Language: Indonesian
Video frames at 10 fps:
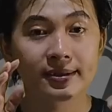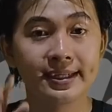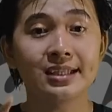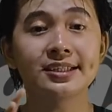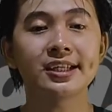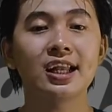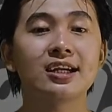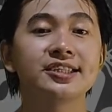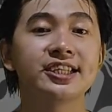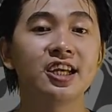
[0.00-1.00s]
Dan
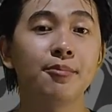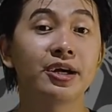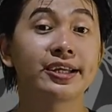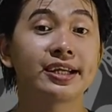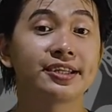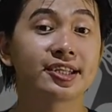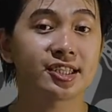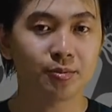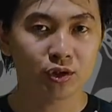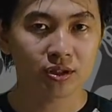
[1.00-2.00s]
setelah kejadian mengerikan
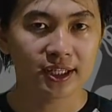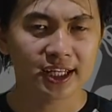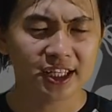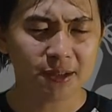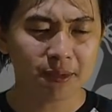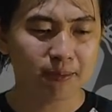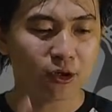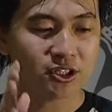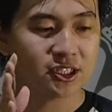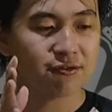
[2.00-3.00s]
tersebut, Daniel
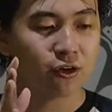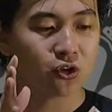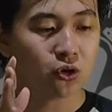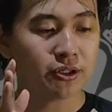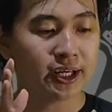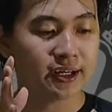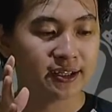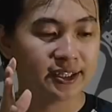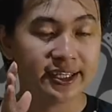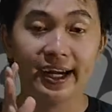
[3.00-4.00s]
memposting foto
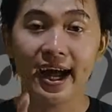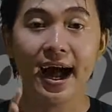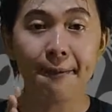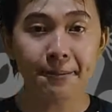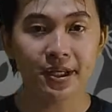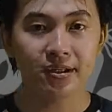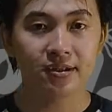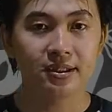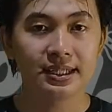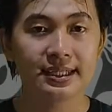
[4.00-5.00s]
yang ia ambil
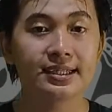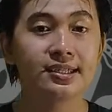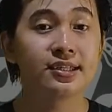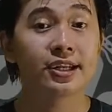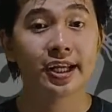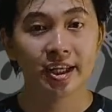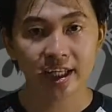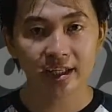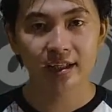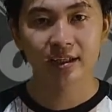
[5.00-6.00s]
ke
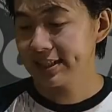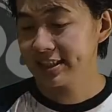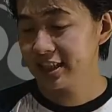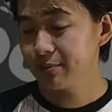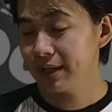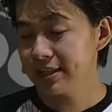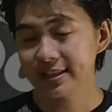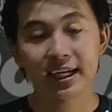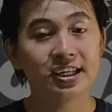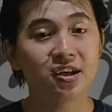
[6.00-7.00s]
Reddit. Dari sini
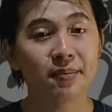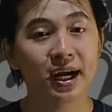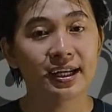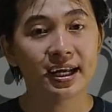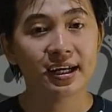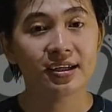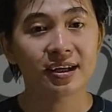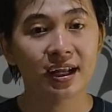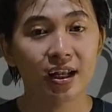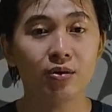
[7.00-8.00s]
banyak sekali yang
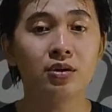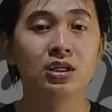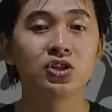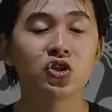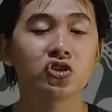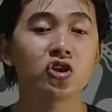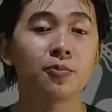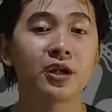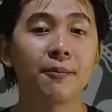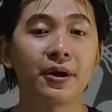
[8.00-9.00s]
mengatakan kalau
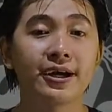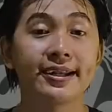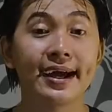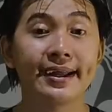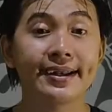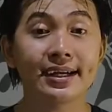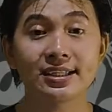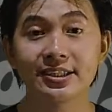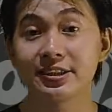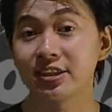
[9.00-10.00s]
sosok penampakan
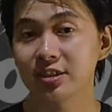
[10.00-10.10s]
anak kecil